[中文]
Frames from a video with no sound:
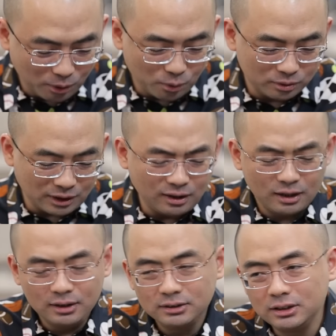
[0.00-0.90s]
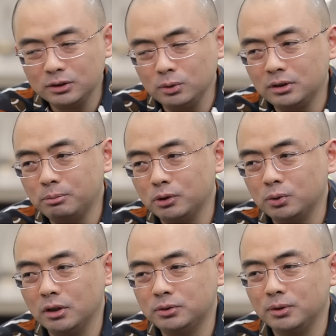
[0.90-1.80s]
国当然这个东西他们就
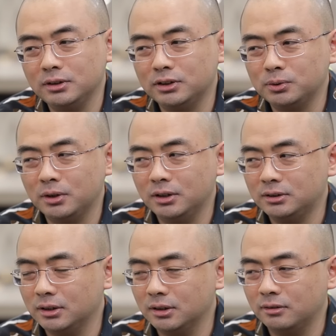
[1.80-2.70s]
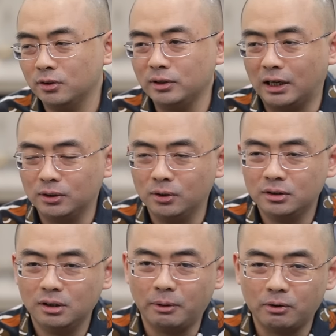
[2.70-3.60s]
说了，说你说这个自由亚洲
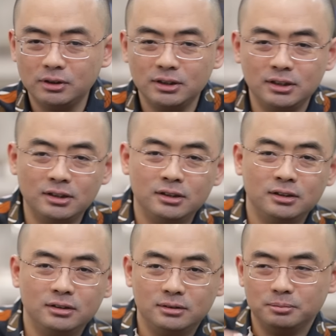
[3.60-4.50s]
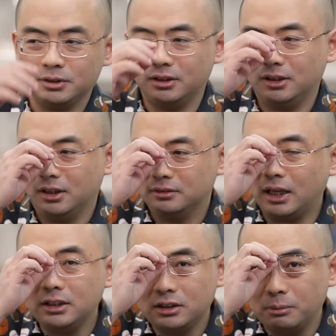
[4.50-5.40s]
和美国之音
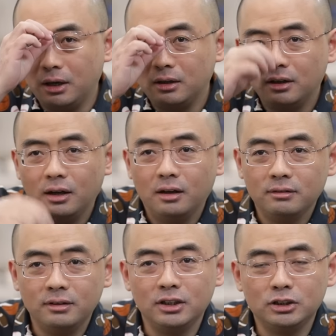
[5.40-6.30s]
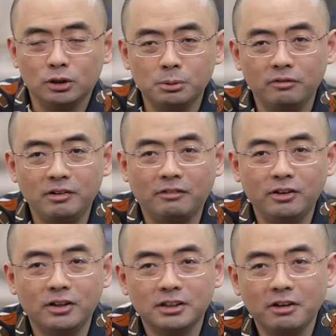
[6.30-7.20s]
担心什么？自己有什么违法
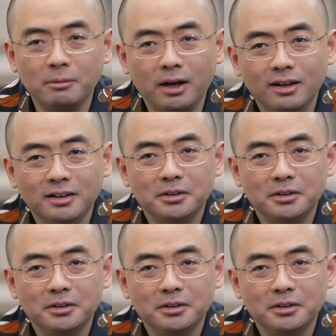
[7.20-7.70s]
犯罪行为吗？